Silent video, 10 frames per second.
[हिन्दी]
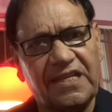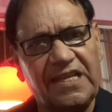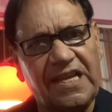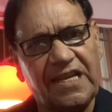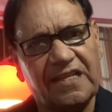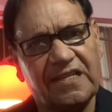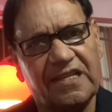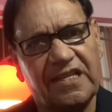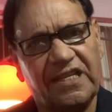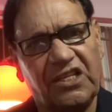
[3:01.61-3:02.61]
की एक
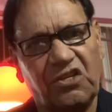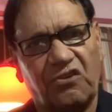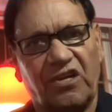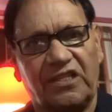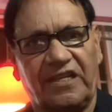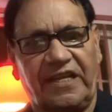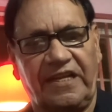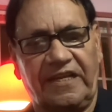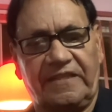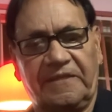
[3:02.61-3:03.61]
टके की औकात नहीं
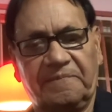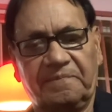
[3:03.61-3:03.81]
रहती